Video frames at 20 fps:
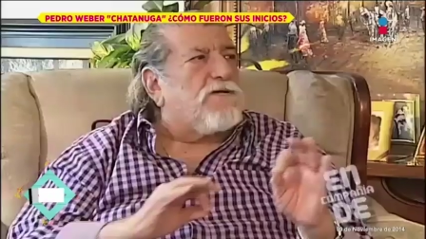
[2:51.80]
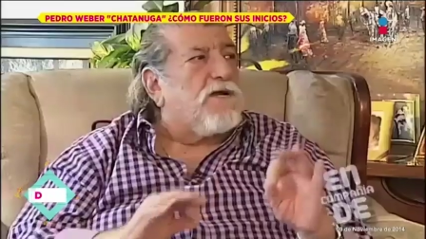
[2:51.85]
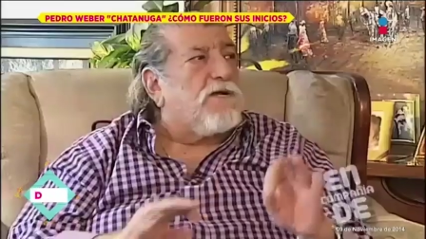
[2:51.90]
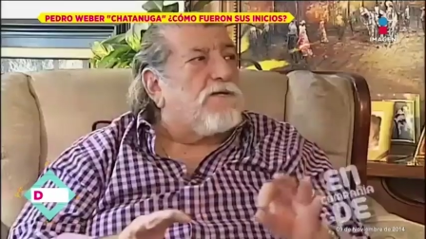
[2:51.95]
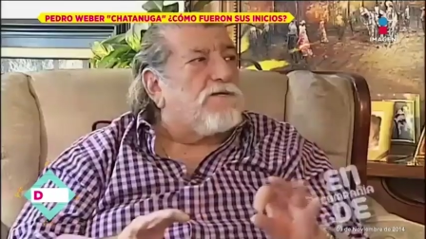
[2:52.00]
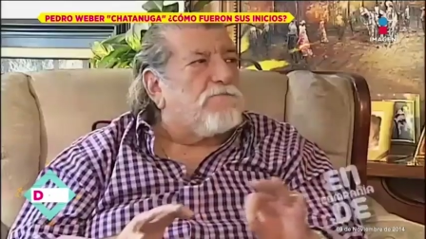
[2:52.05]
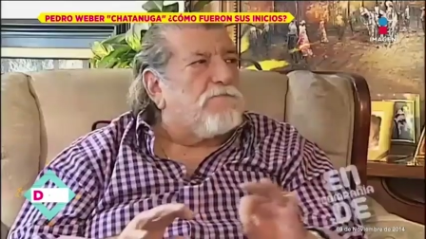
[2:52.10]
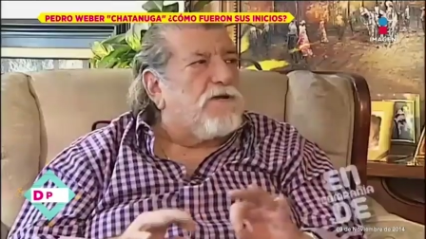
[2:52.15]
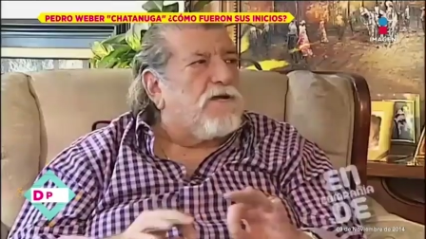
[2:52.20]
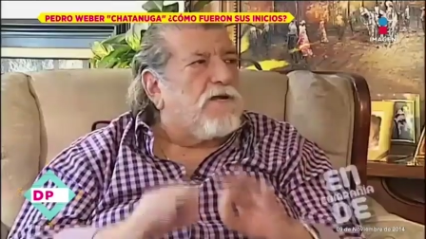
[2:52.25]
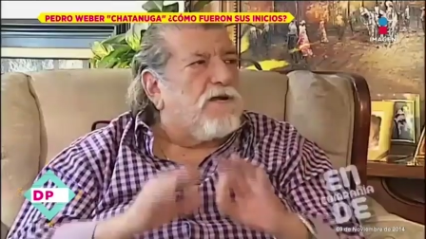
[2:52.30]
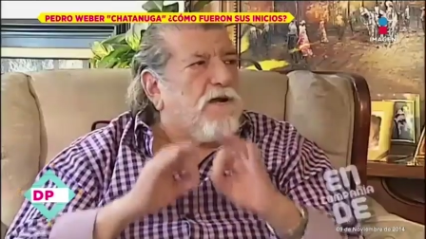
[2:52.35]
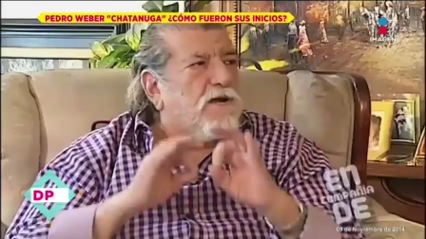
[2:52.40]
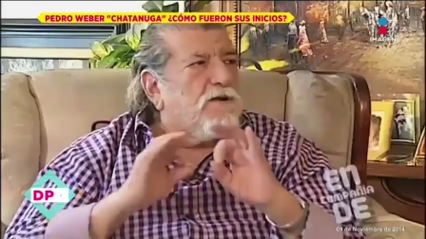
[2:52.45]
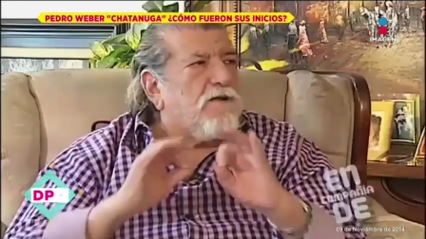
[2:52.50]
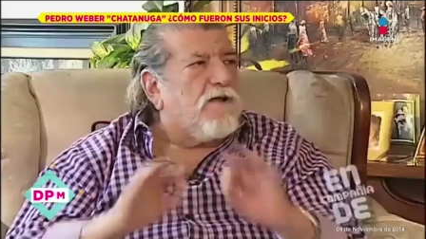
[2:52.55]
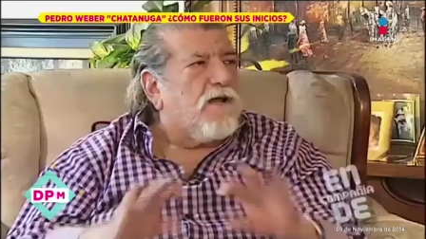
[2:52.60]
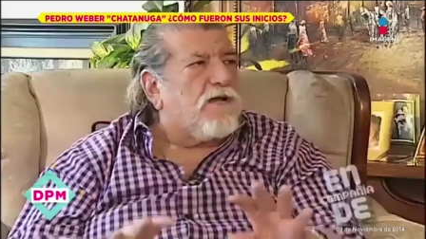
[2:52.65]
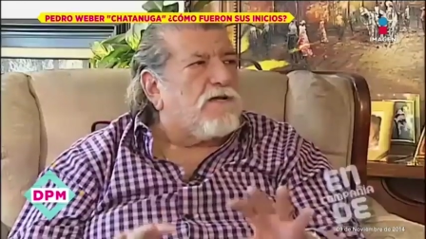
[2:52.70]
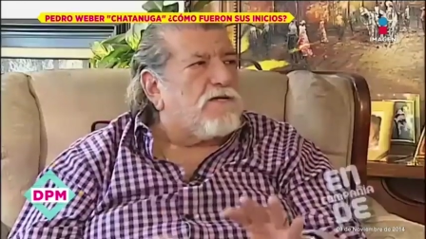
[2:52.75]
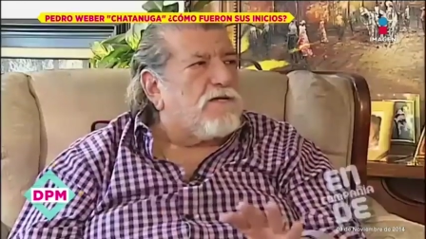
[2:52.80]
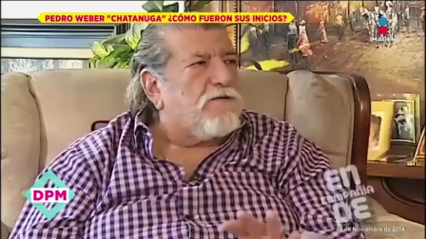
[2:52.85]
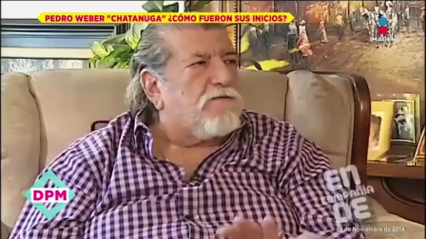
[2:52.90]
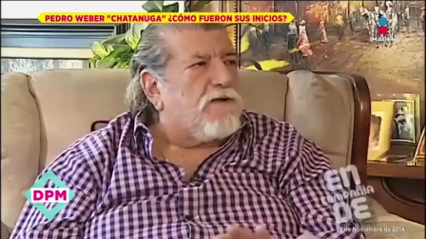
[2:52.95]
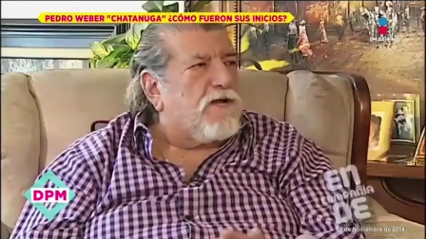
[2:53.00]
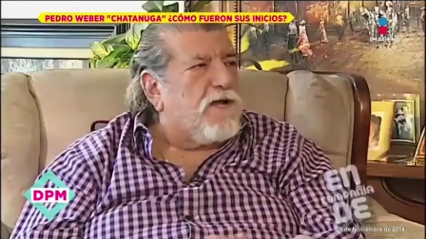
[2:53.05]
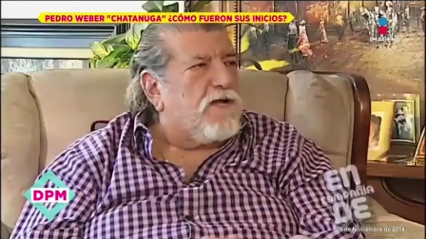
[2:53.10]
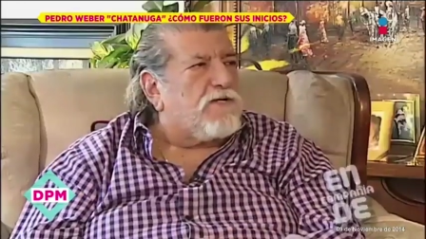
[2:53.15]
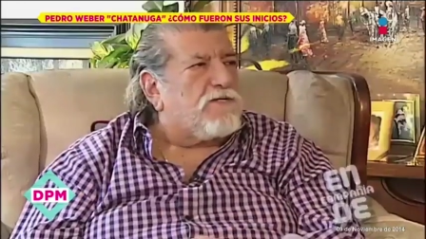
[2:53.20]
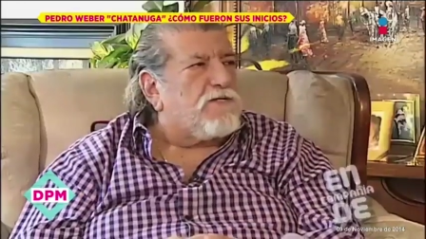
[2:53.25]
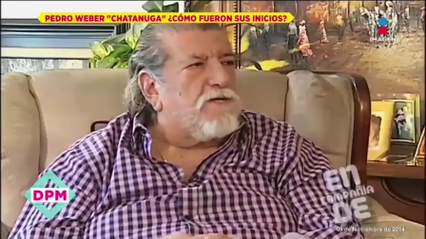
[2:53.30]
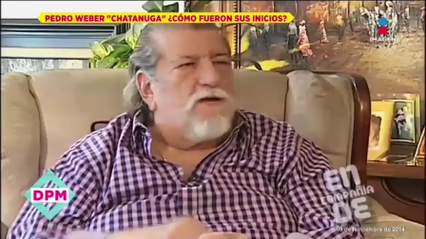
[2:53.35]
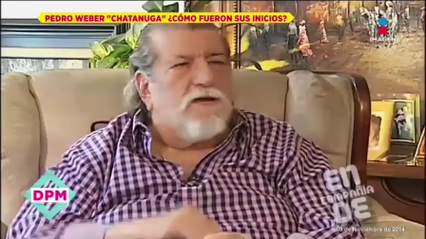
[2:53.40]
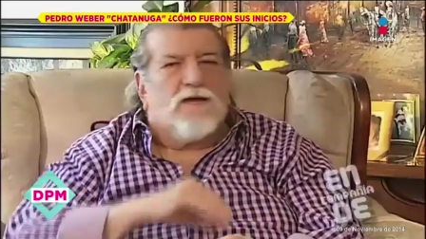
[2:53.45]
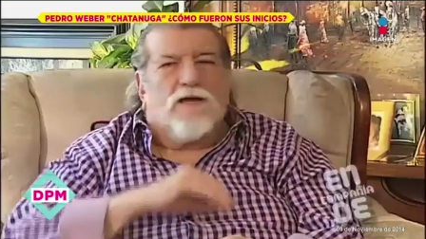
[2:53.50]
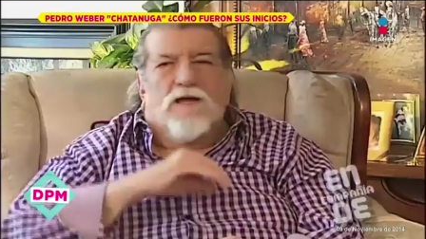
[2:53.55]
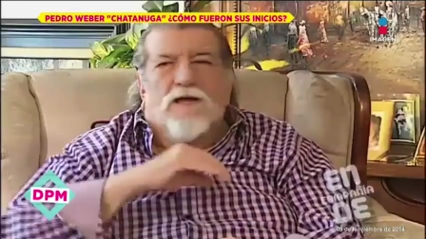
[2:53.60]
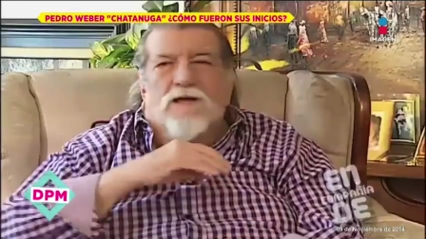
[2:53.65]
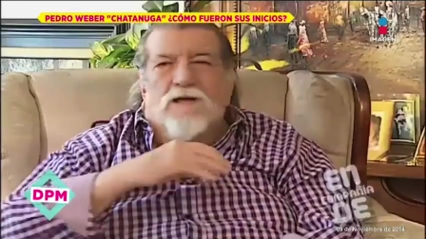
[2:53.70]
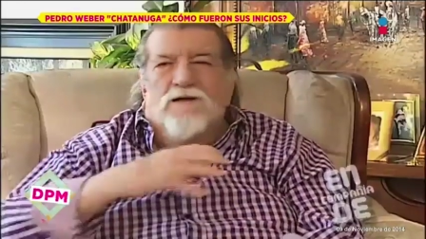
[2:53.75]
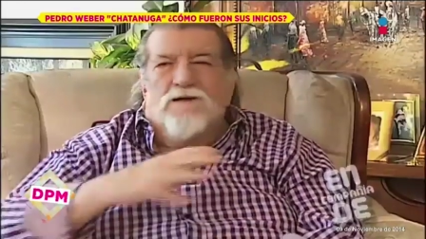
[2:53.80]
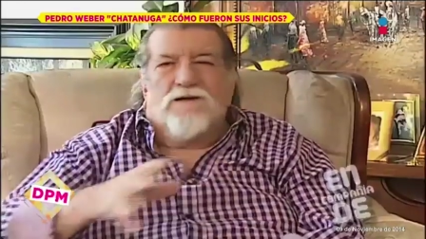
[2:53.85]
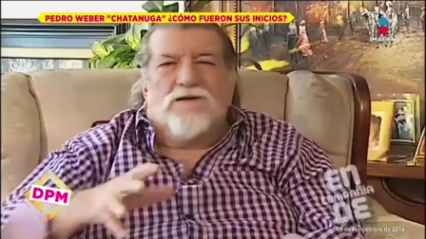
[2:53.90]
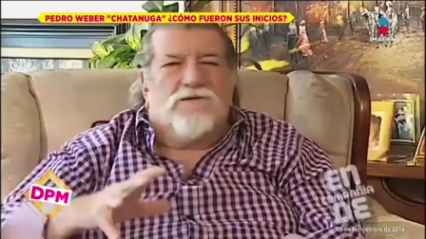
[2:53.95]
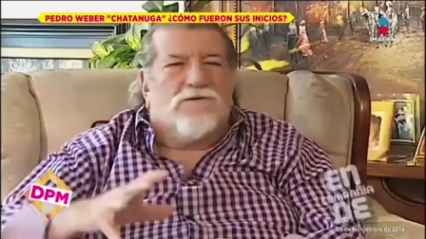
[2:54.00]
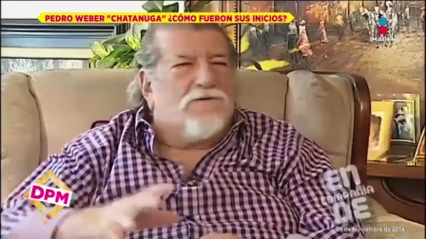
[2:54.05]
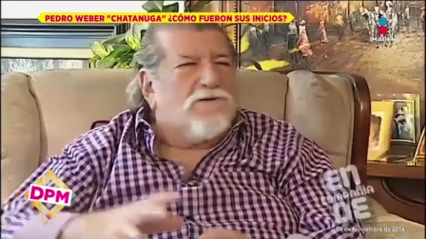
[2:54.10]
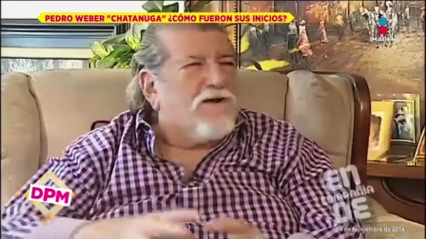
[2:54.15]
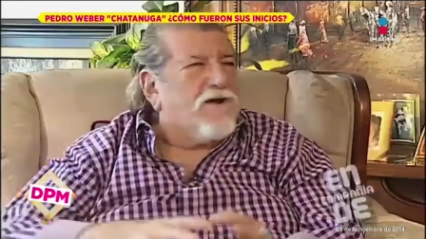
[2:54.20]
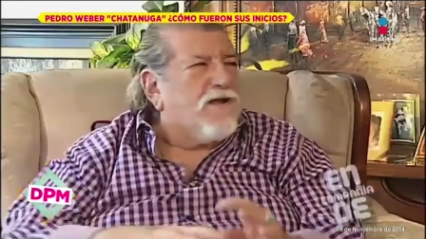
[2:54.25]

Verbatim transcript: a Esmirna, ya sabrás, no